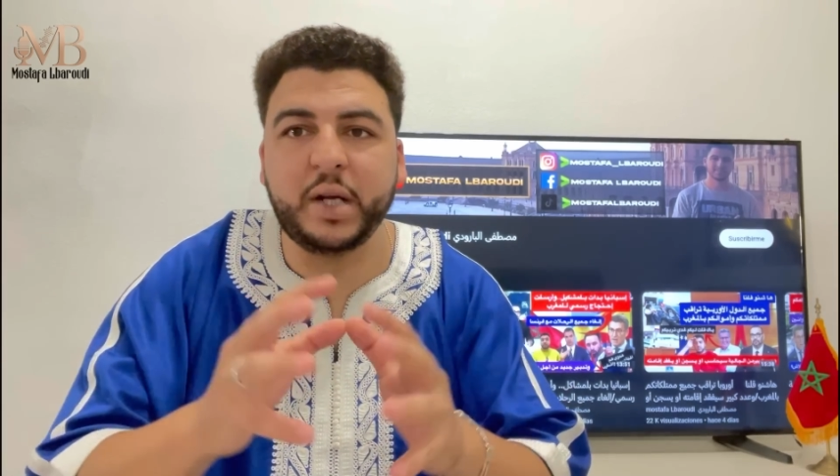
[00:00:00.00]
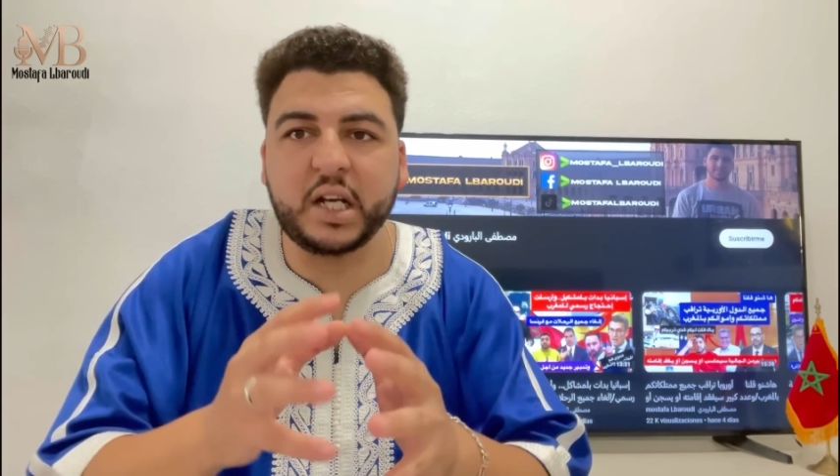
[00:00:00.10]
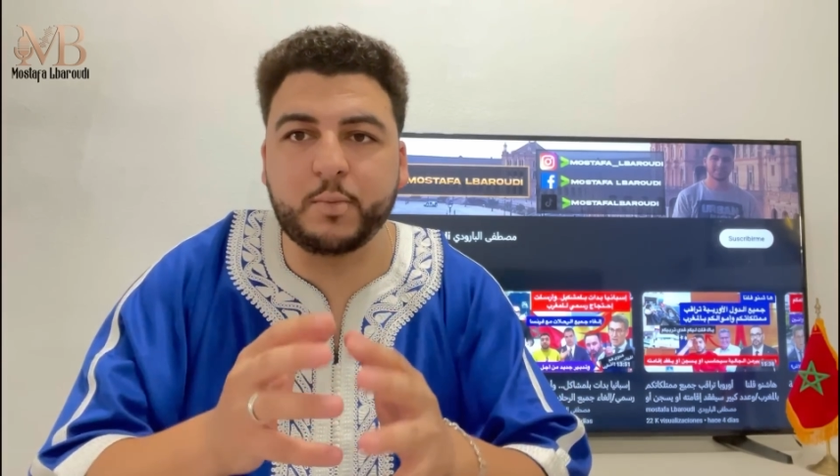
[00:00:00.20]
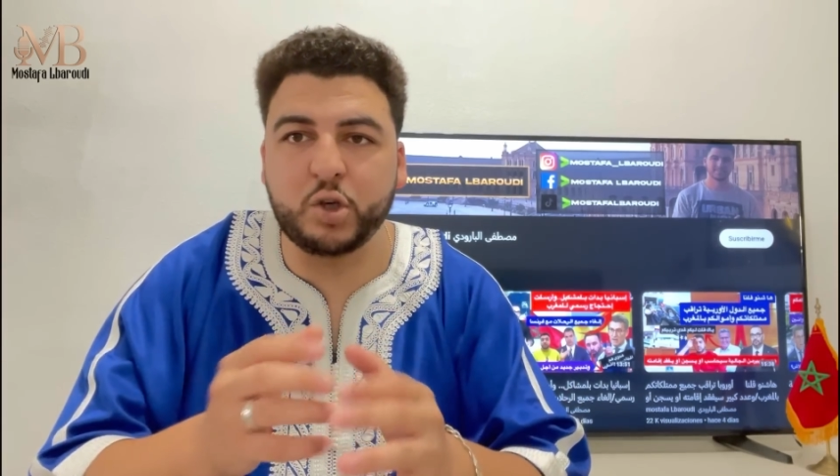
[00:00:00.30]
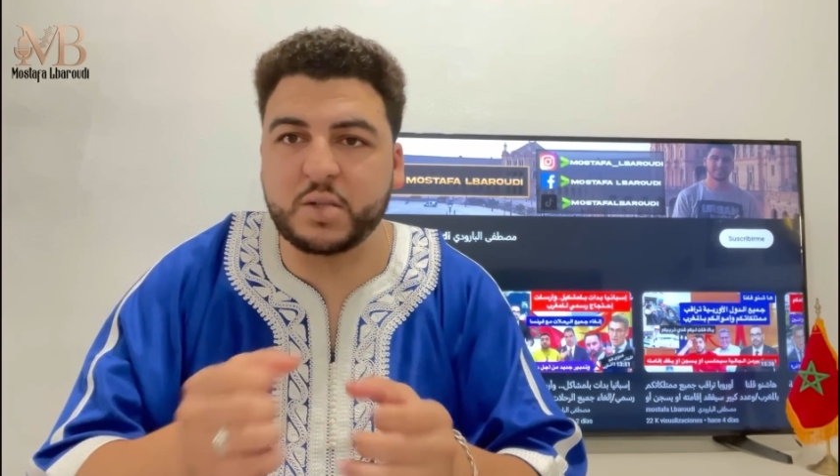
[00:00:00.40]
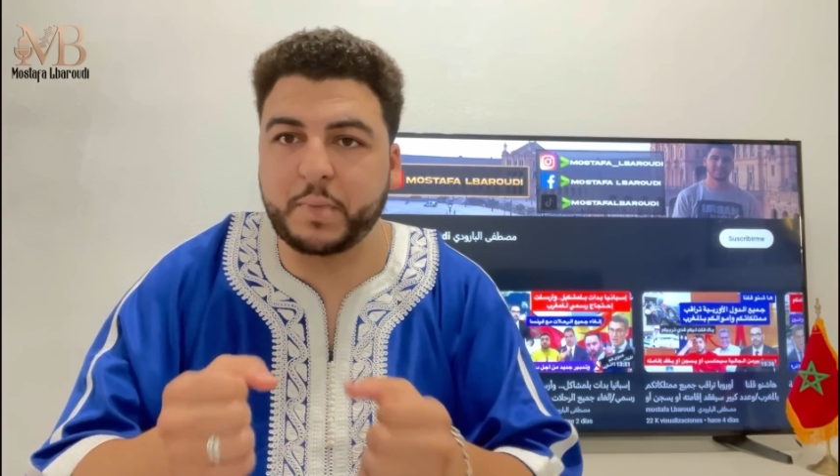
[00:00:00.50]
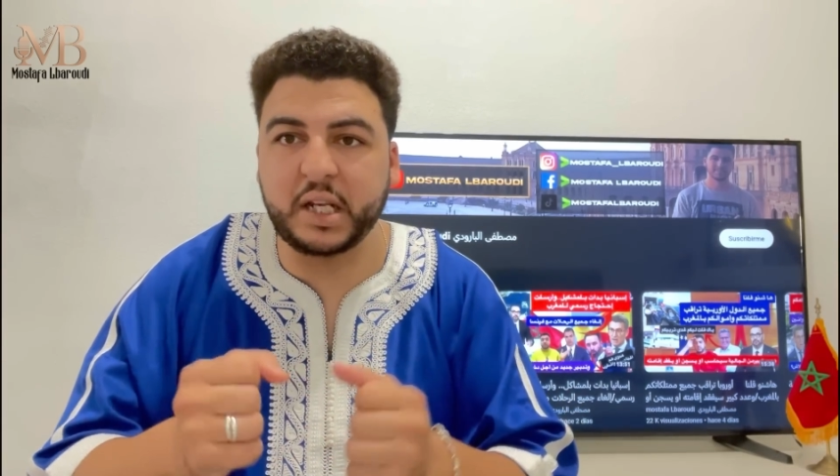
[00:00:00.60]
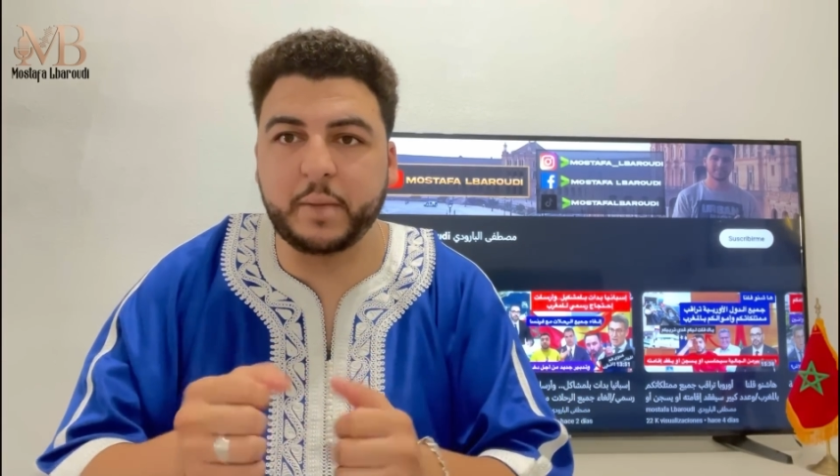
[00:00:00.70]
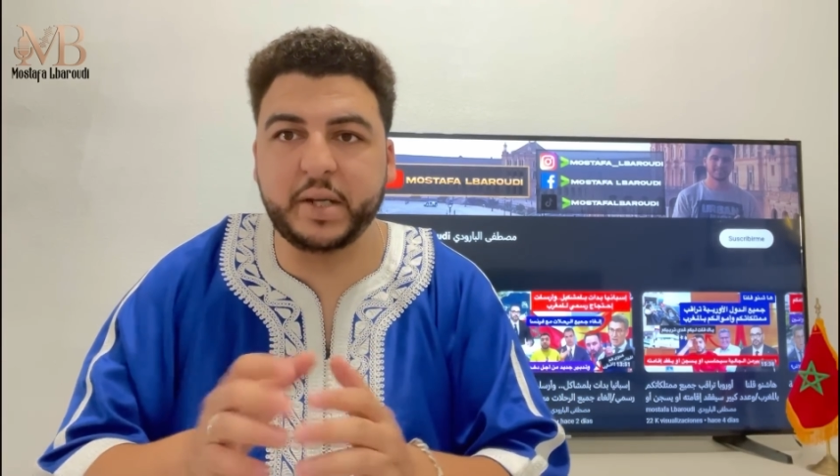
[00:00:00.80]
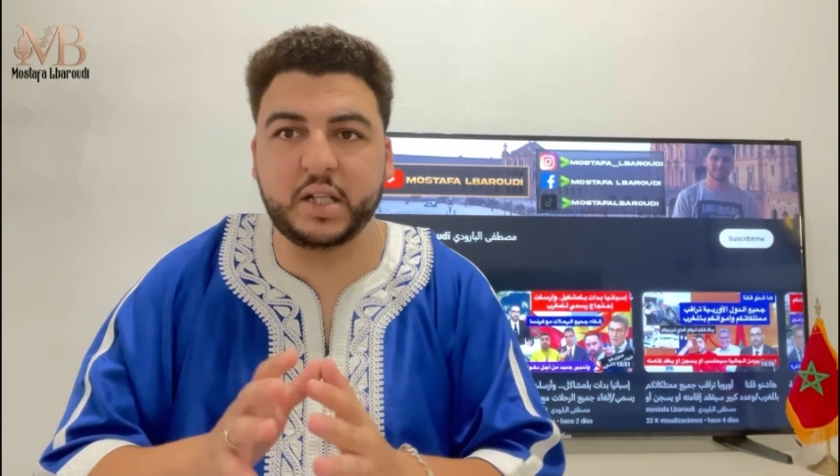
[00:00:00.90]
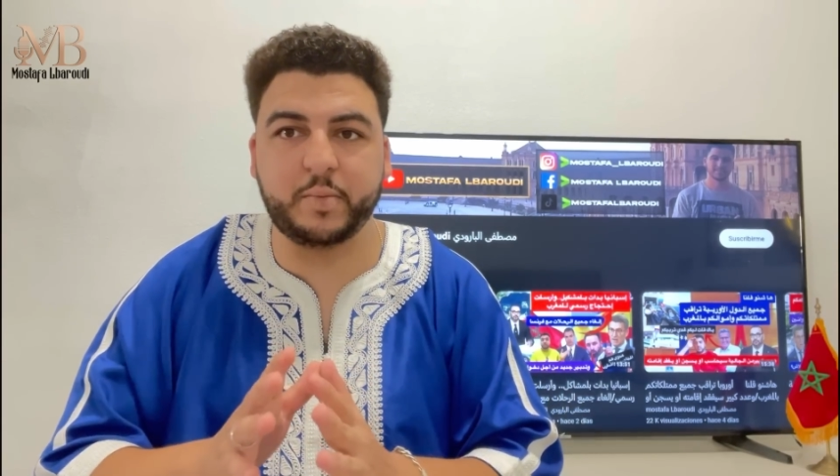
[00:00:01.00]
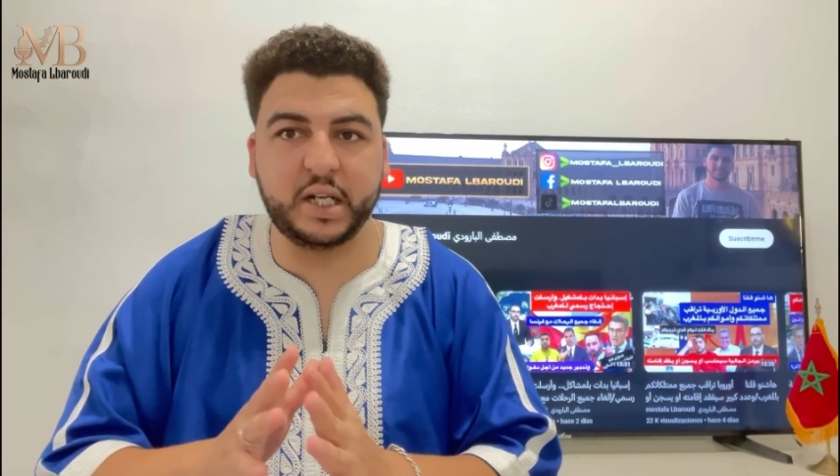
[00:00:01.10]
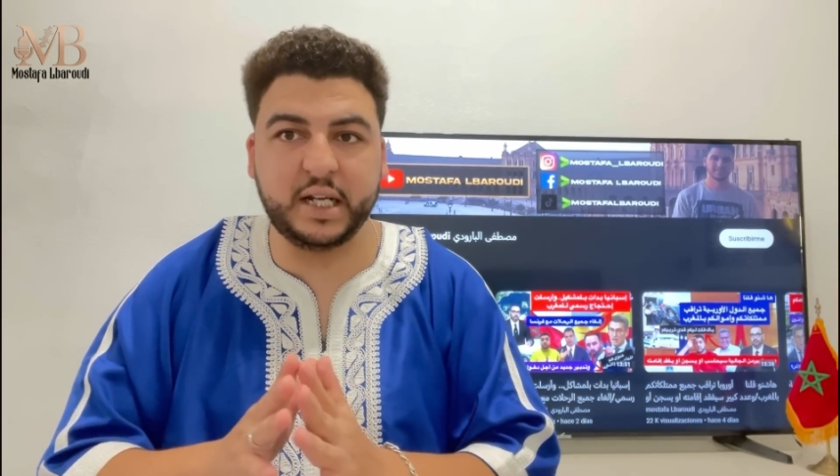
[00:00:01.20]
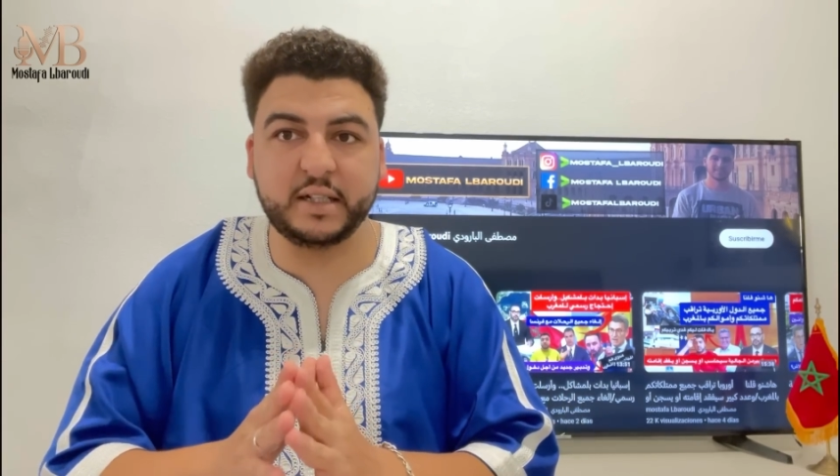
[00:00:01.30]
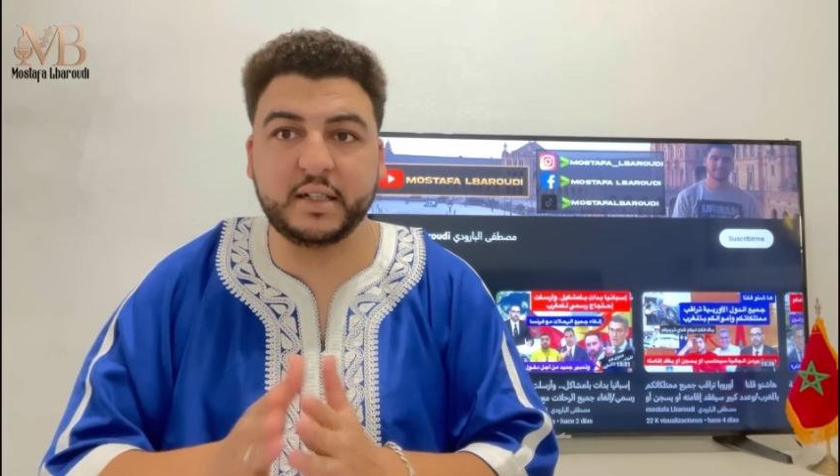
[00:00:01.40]
يحكموا اسبانيا بيد من
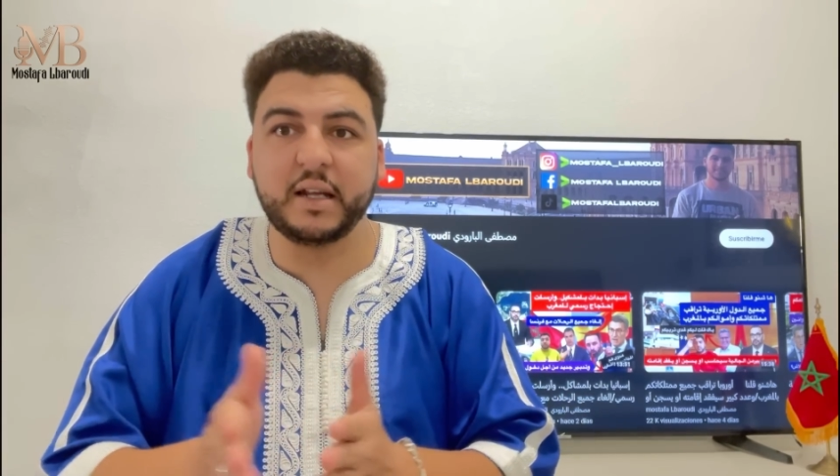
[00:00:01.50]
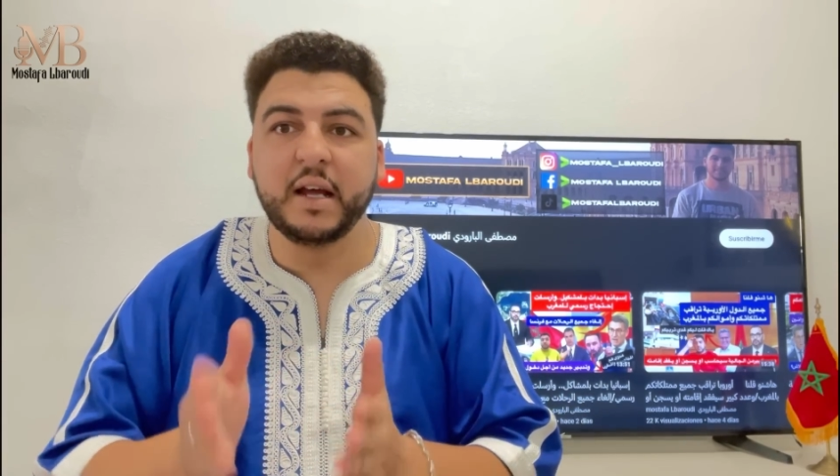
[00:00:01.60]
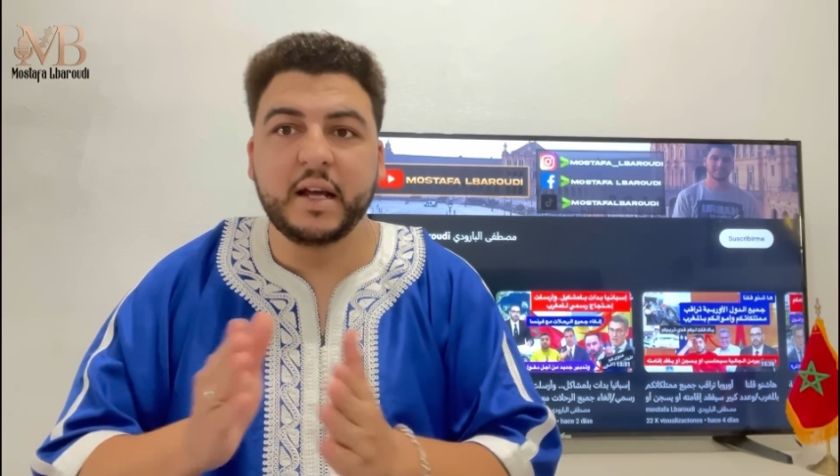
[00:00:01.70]
حديد